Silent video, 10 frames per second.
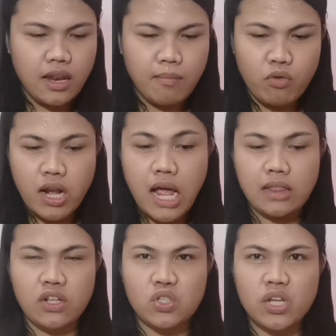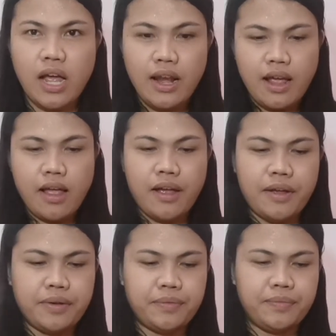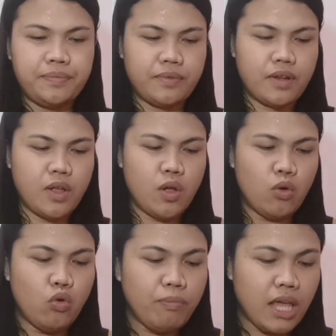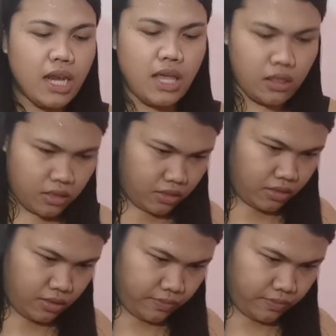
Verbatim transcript: lang muna natin siya na uminit.